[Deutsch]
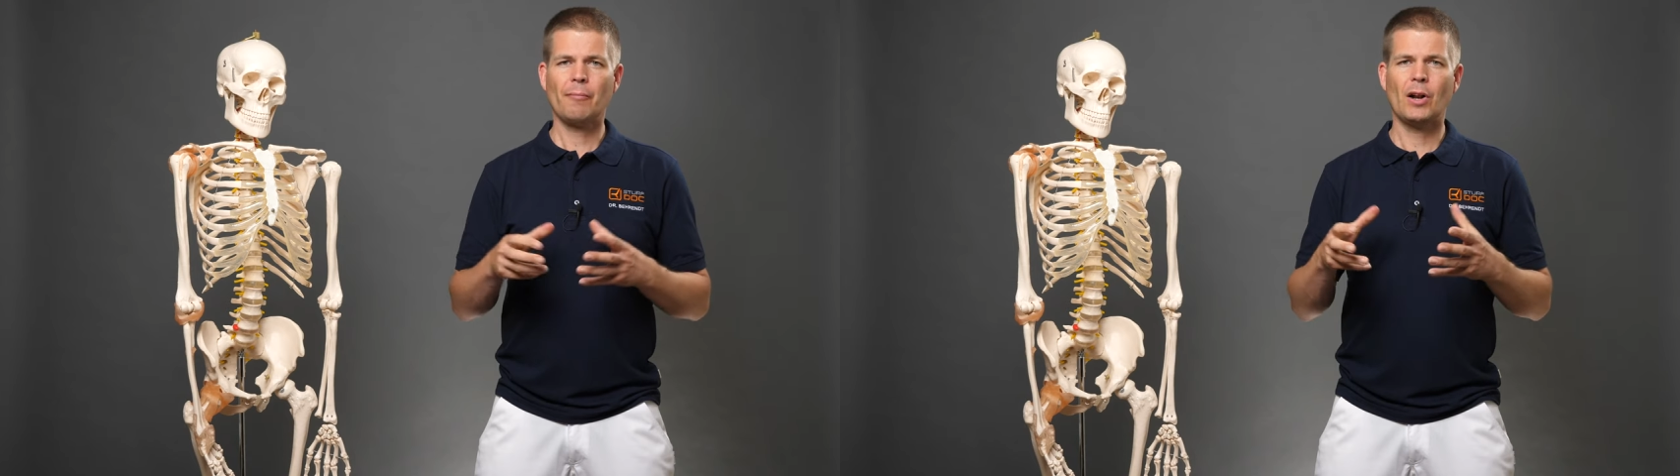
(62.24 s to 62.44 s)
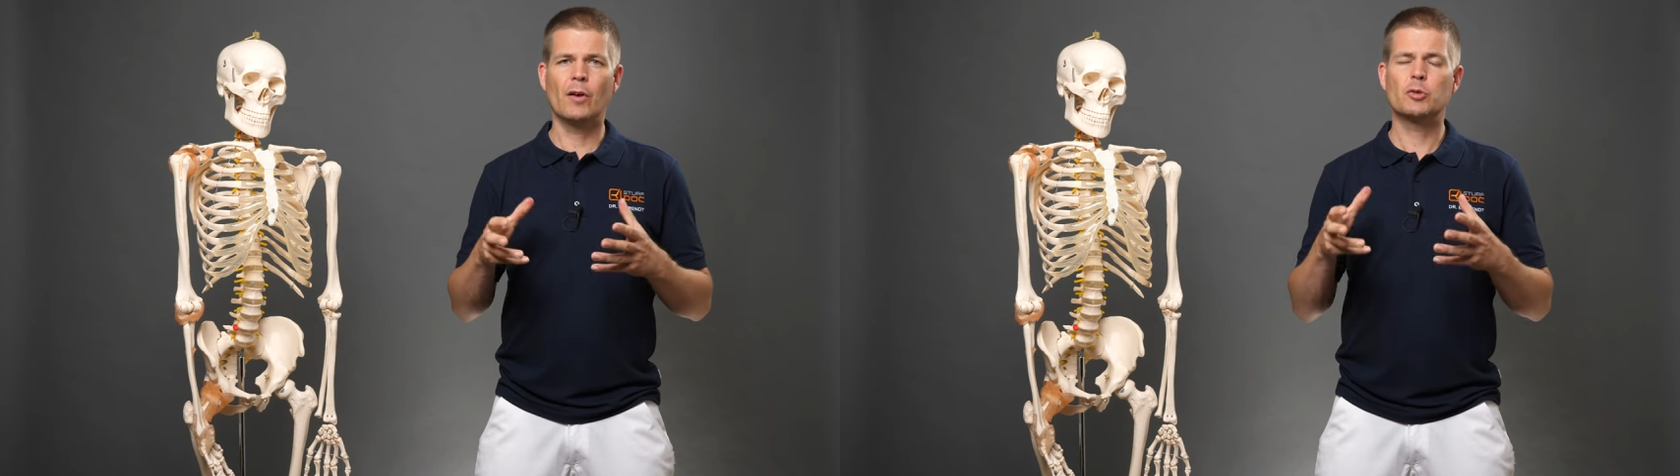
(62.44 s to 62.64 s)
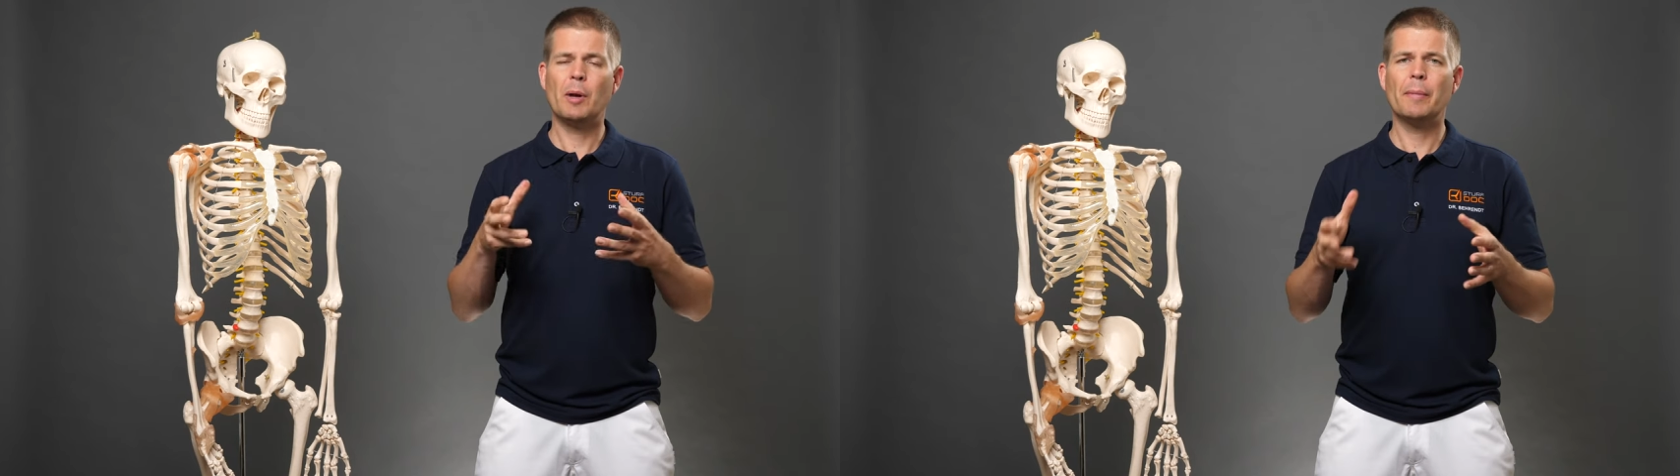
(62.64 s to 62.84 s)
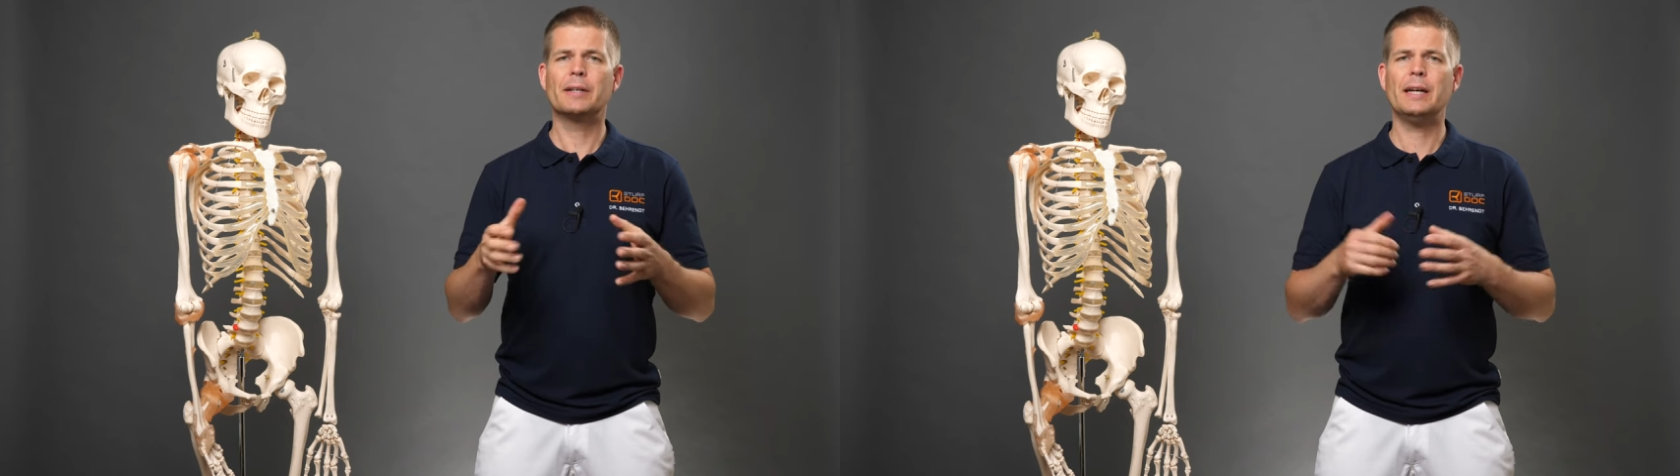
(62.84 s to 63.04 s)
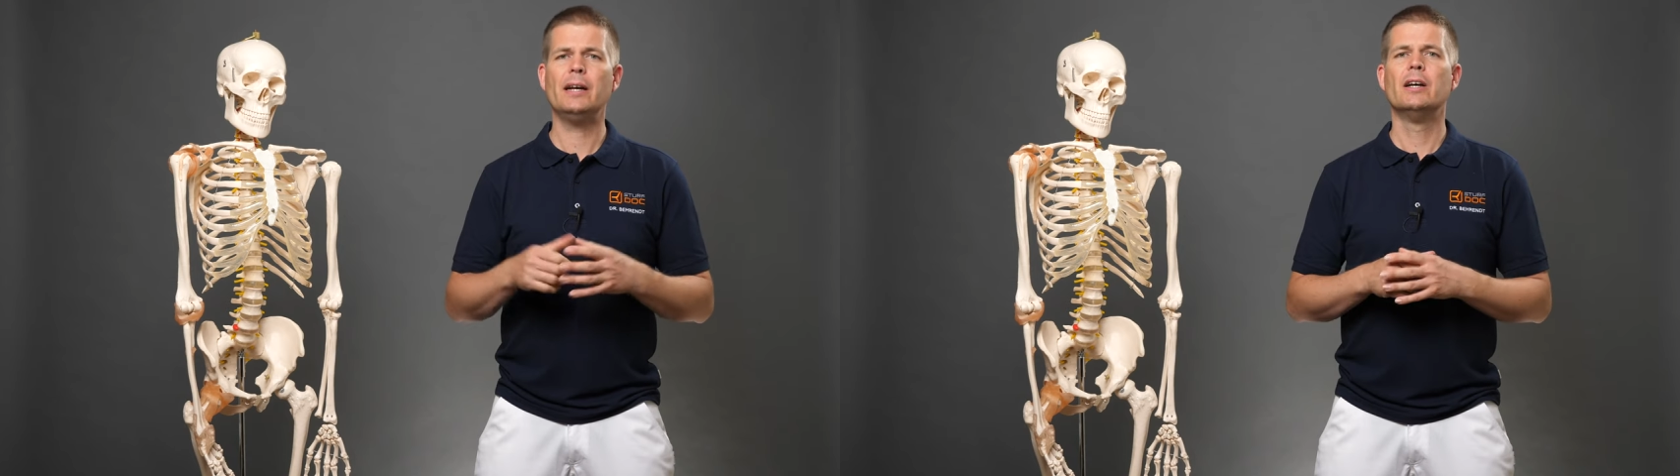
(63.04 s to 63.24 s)
Auf so einem
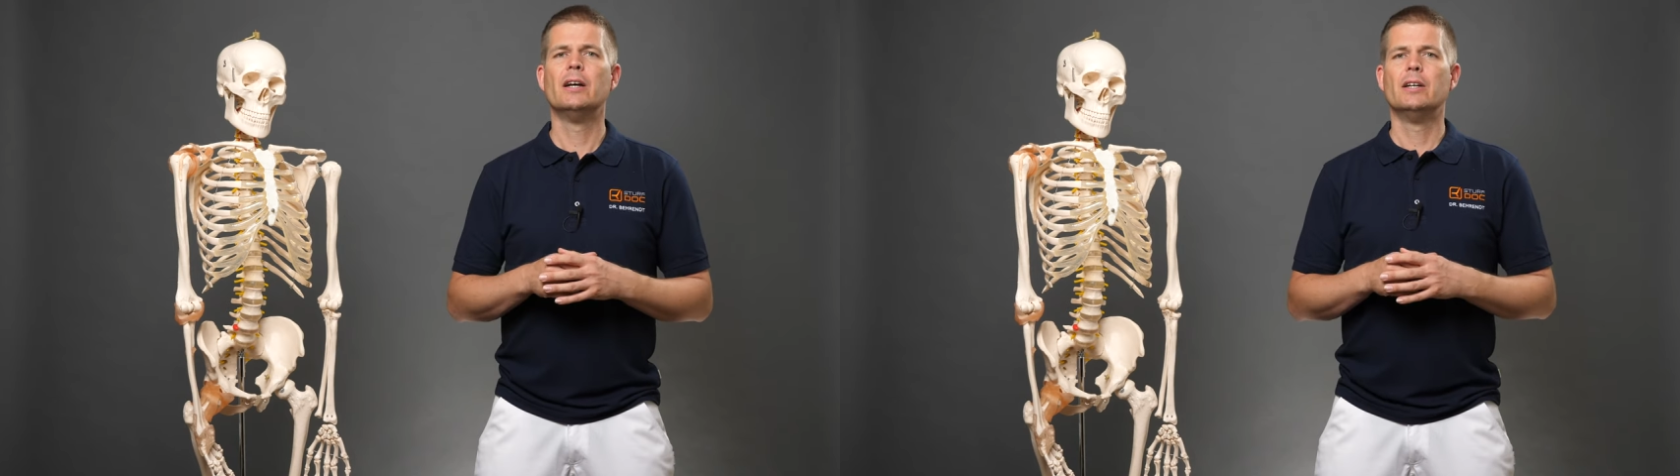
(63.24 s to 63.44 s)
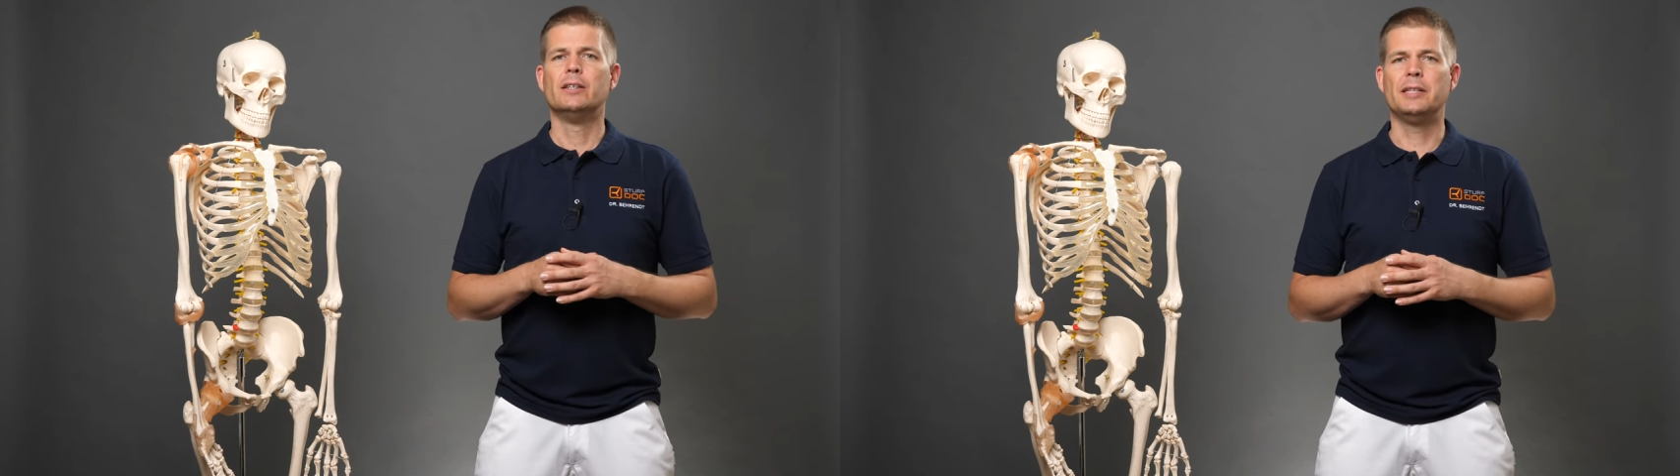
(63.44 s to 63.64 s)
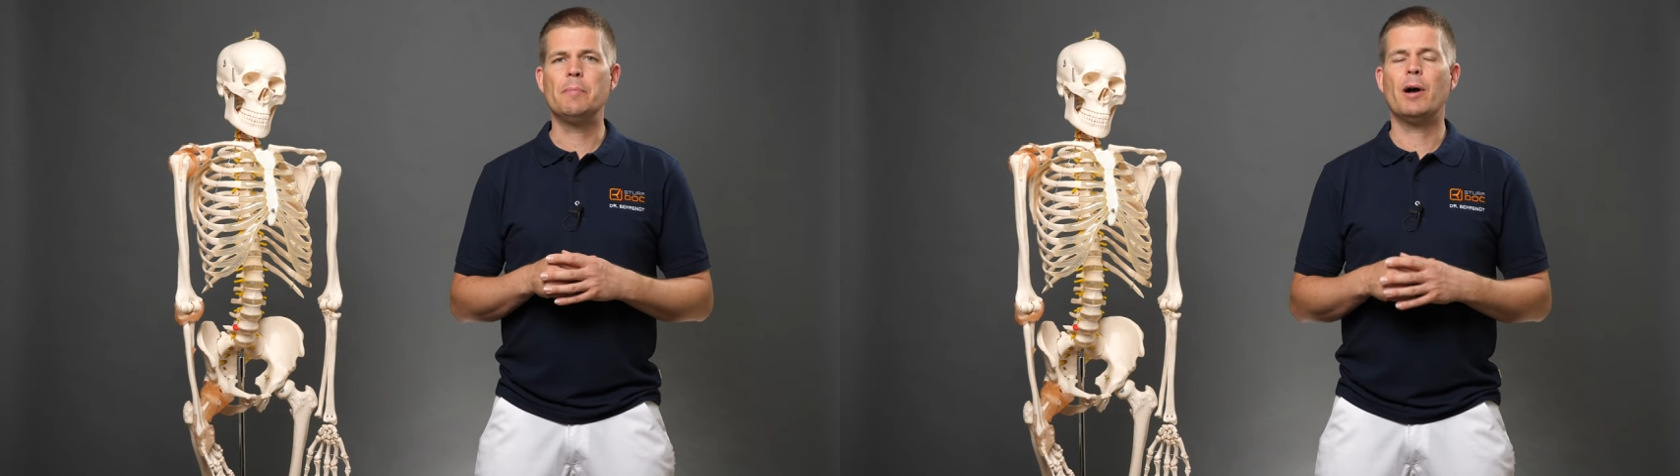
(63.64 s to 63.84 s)
MRT sieht